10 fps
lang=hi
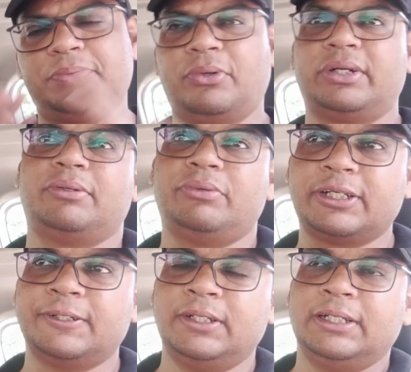स्पॉट है वो
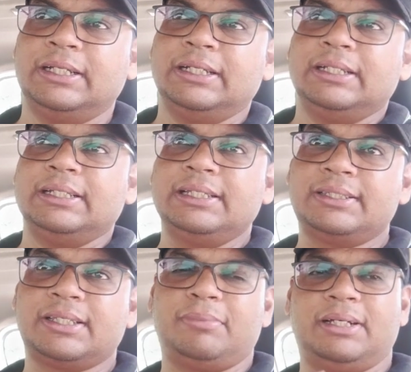एक
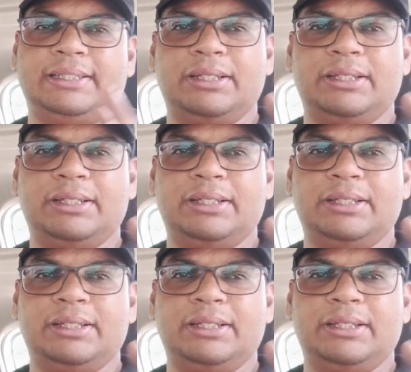इसके बाद